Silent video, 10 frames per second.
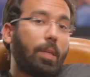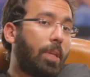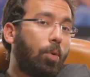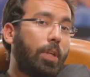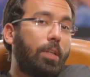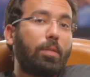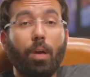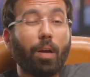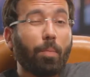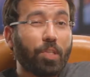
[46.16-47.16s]
بتاكل ايه
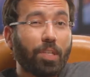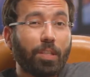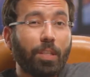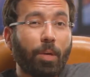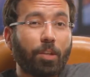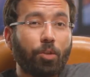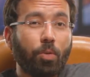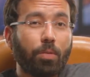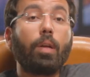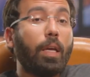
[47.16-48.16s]
رايح مصر الجديده بعد
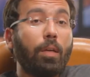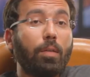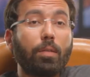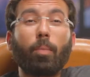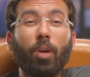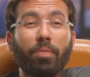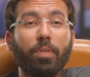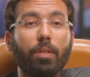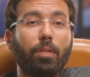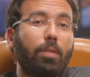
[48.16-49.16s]
الشغل لا طب رايح فين